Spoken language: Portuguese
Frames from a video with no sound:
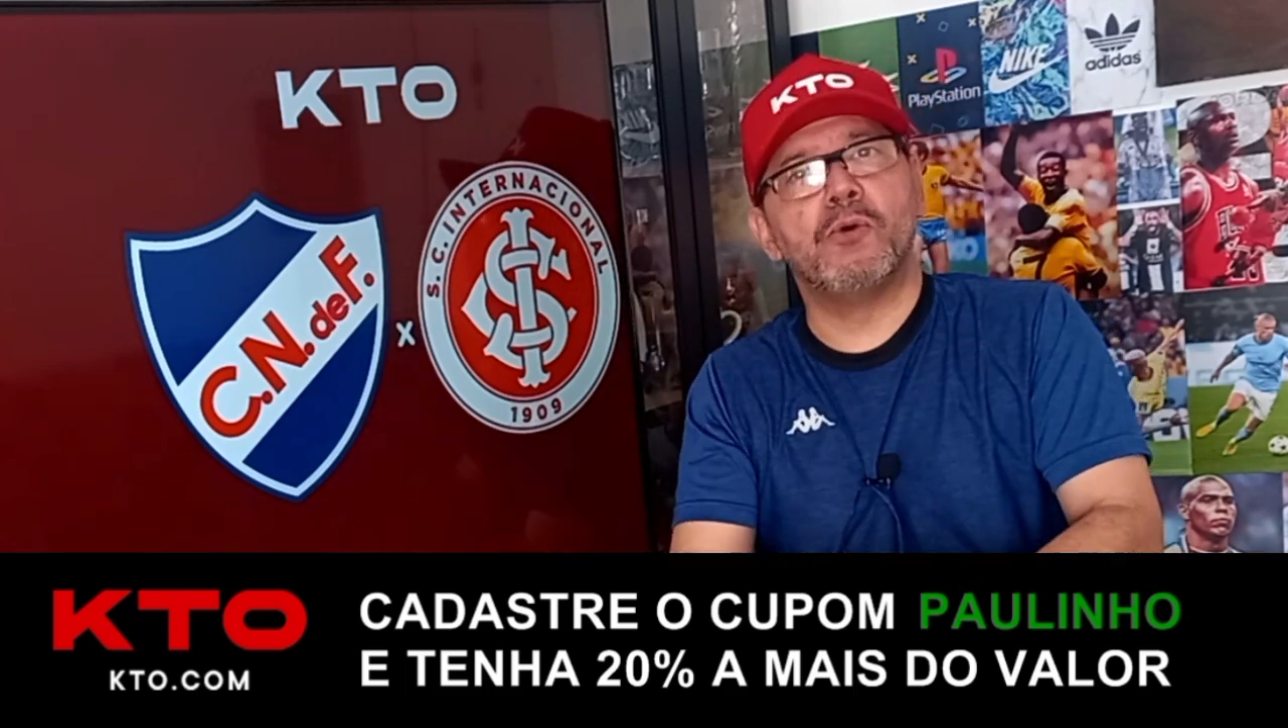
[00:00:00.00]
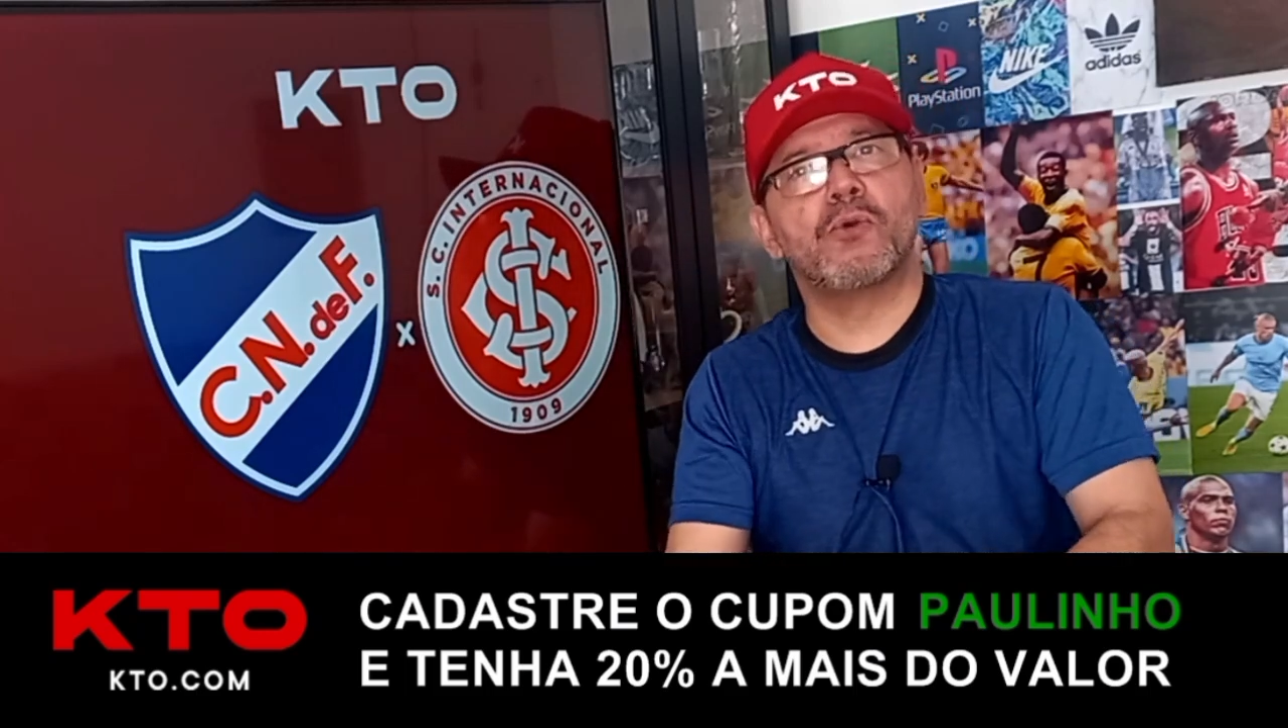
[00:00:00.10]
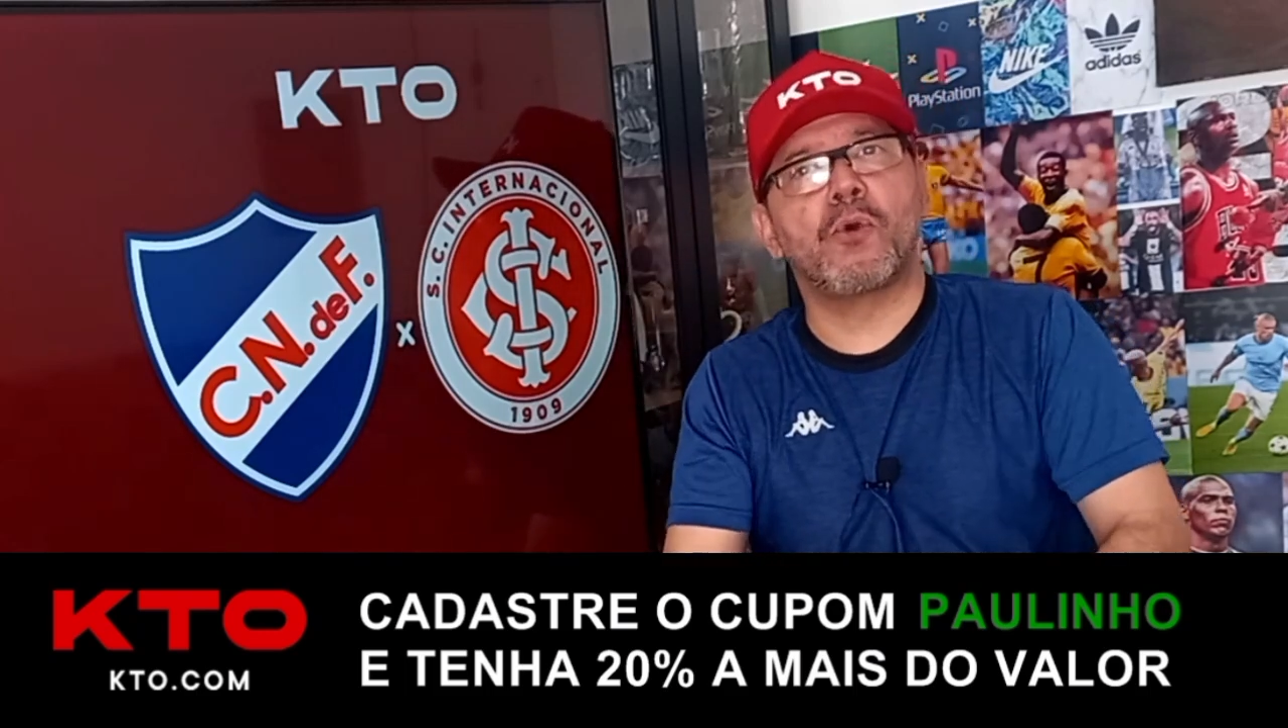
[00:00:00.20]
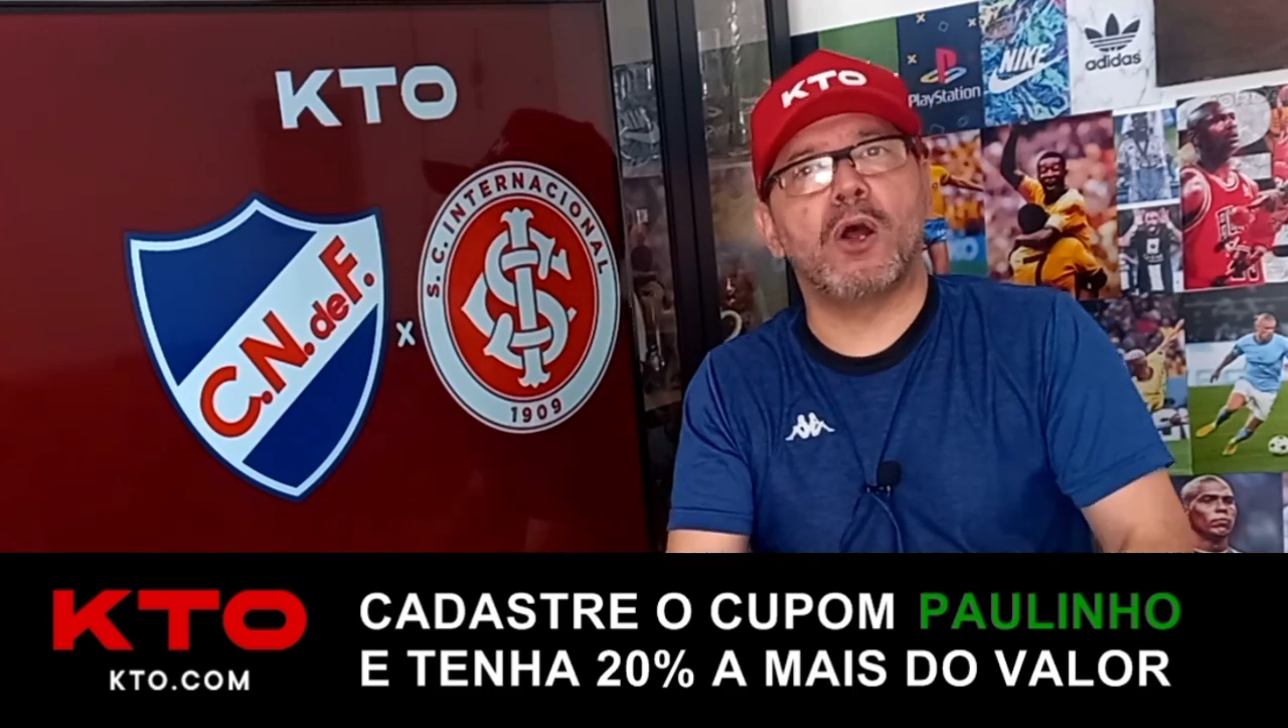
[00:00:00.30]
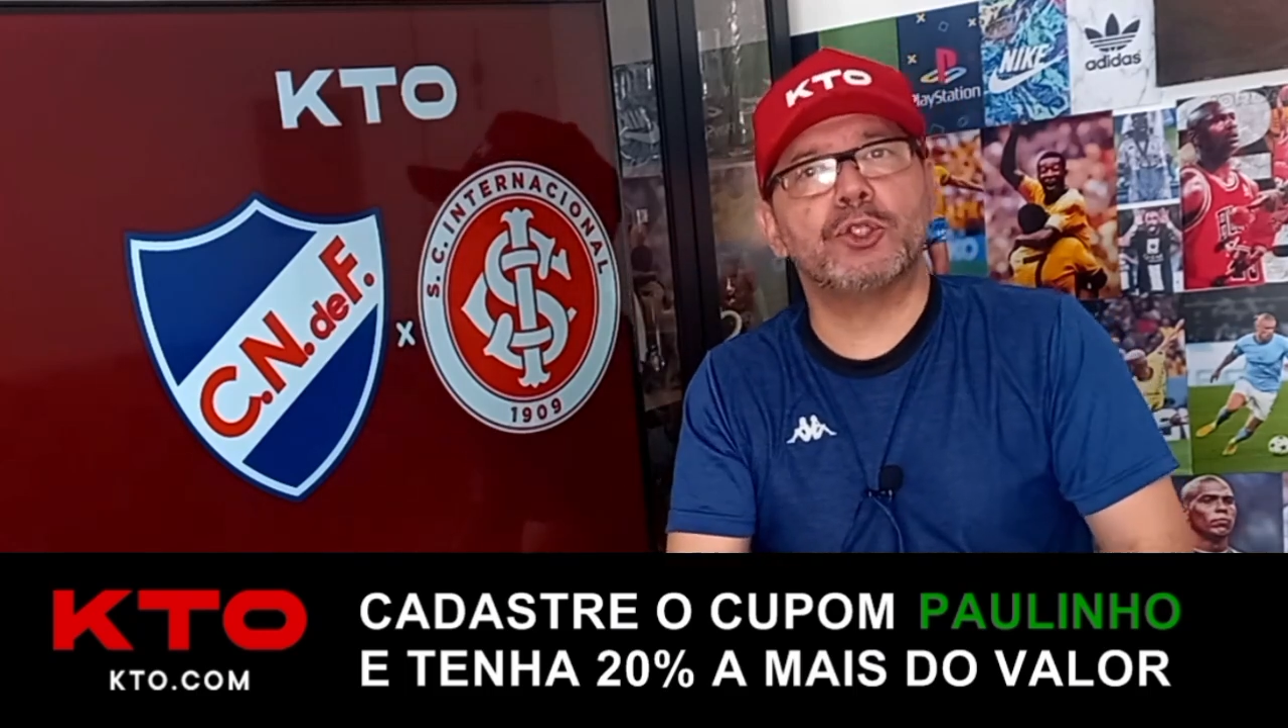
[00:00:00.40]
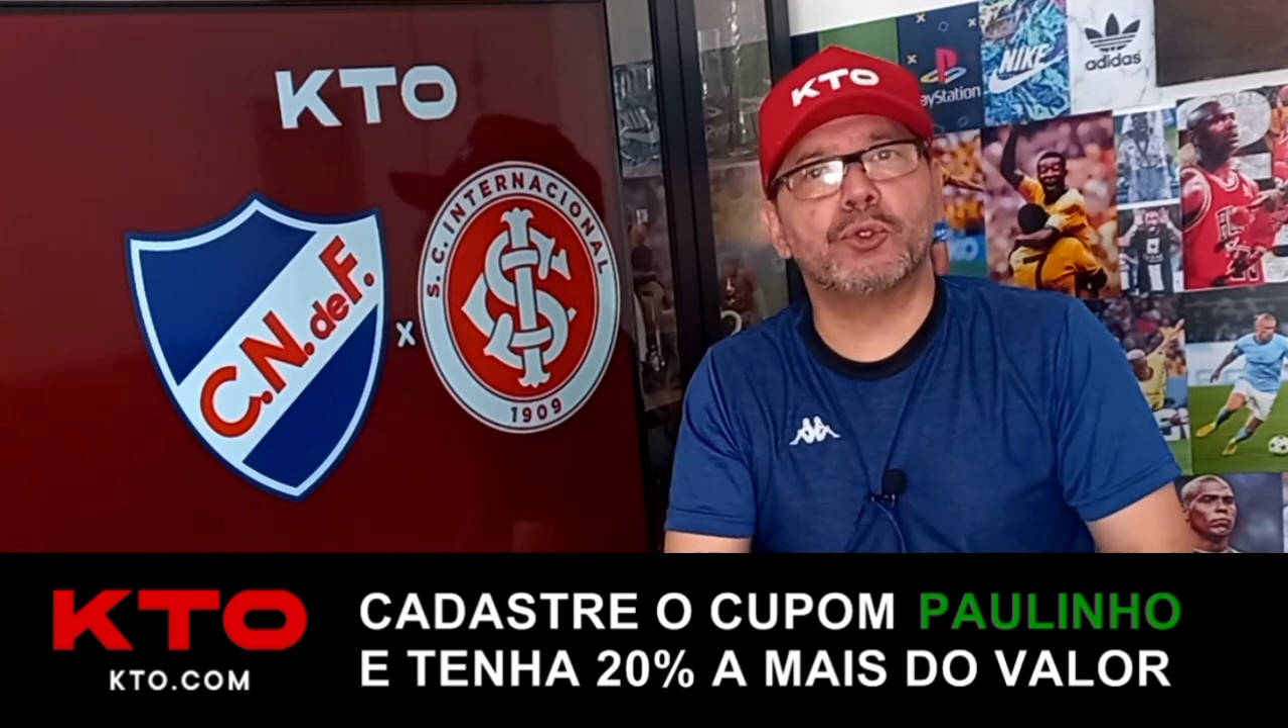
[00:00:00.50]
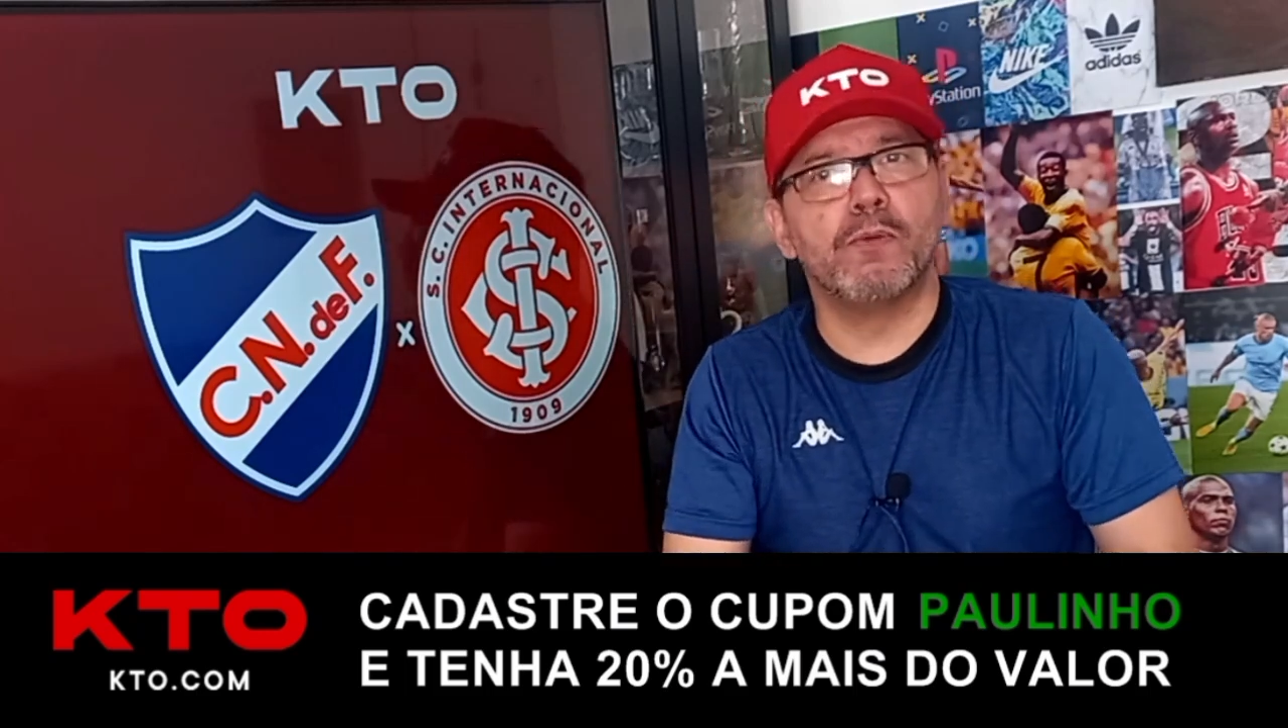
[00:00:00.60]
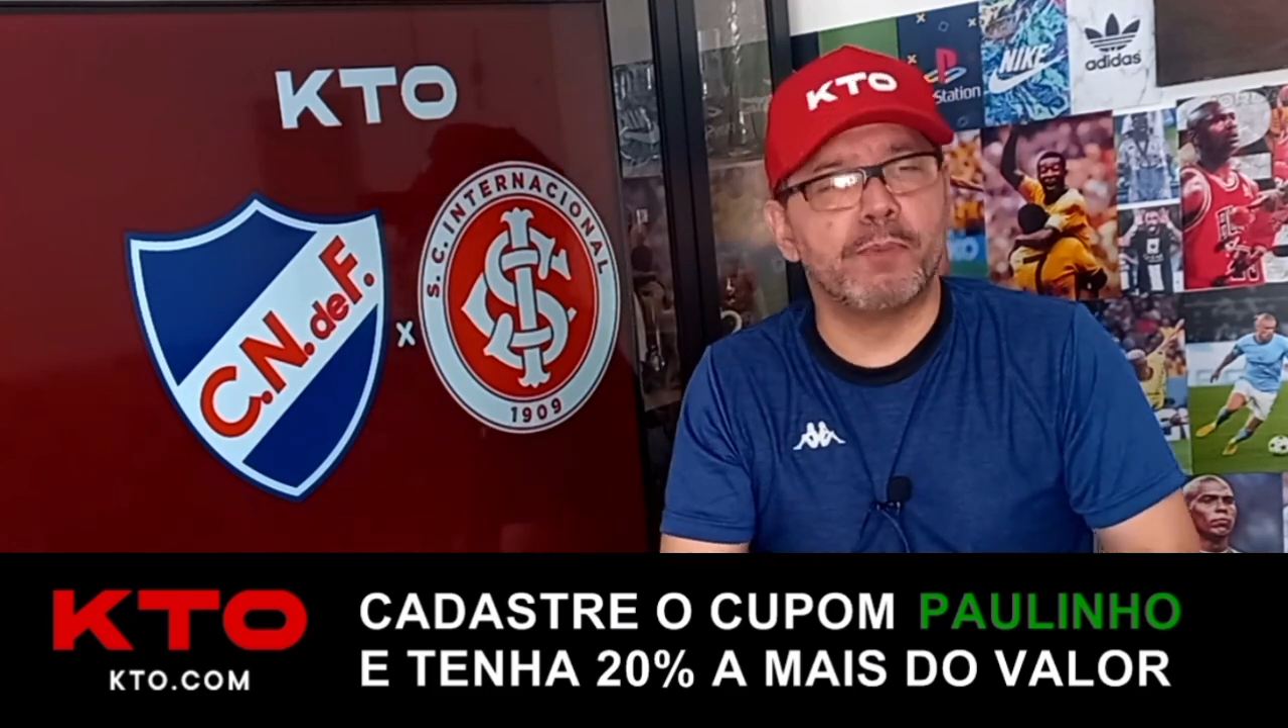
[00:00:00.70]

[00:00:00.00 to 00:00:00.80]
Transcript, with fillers: o código